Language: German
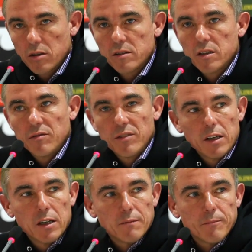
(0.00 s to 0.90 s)
Christian
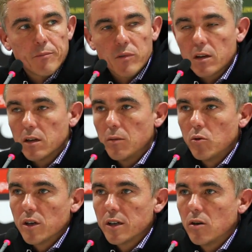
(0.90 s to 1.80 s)
Fjell
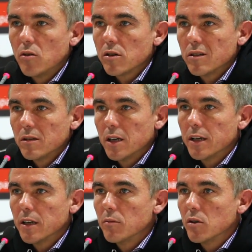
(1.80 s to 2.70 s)
laboriert auch
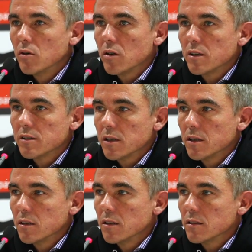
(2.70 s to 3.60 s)
leider immer noch an,
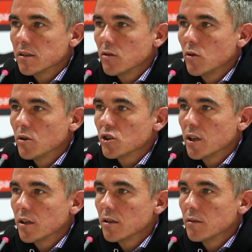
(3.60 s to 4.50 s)
seiner, an seinen
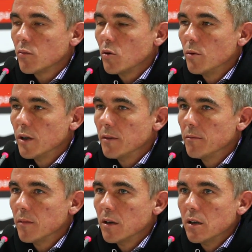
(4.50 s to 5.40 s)

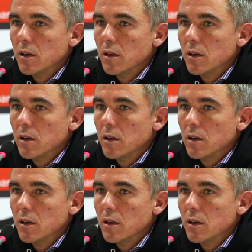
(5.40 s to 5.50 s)
Oberschenkelproblemen,